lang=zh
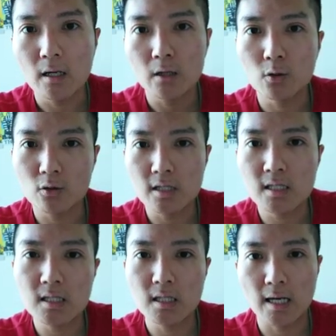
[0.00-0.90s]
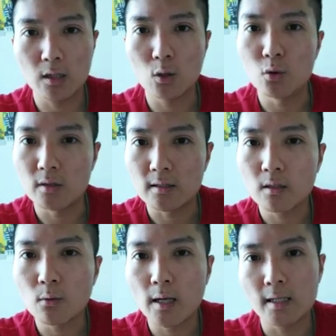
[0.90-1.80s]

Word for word: 尤其是呃女人的话，